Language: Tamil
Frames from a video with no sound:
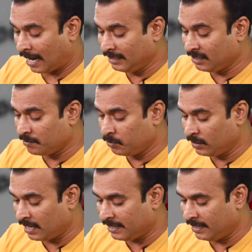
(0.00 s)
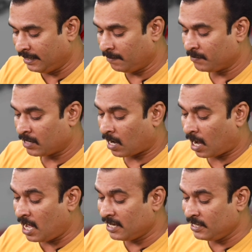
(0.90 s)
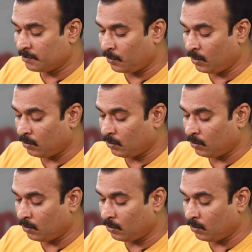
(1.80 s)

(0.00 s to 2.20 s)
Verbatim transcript: அதுக்கு முன்னாடி ஆரியம் போல்